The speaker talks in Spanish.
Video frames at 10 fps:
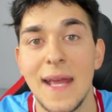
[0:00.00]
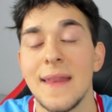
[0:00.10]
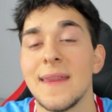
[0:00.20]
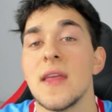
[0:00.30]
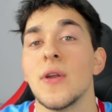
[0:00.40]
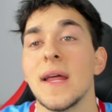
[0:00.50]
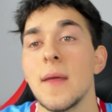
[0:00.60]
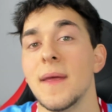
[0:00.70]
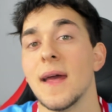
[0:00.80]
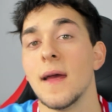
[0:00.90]
Ya que este año la
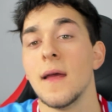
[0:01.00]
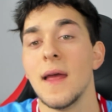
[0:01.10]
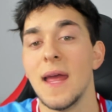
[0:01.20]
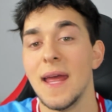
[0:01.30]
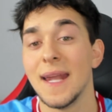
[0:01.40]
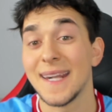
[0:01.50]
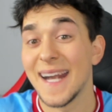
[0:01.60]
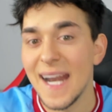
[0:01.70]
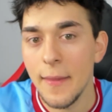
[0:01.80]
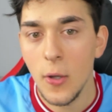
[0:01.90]
química es
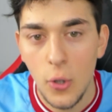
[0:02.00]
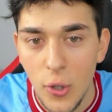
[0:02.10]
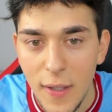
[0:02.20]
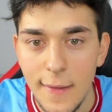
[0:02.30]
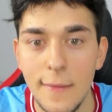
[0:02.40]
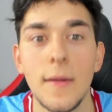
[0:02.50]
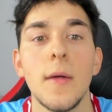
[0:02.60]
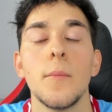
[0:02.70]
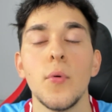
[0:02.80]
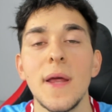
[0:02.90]
rara de cojones,
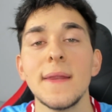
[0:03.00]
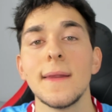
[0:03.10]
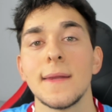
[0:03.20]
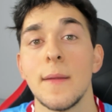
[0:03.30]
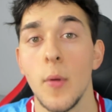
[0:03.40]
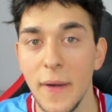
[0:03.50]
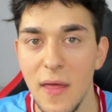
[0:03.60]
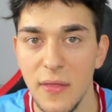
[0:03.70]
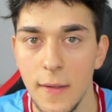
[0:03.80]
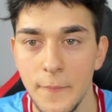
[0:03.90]
pues se
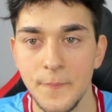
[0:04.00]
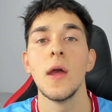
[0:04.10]
podría hacer.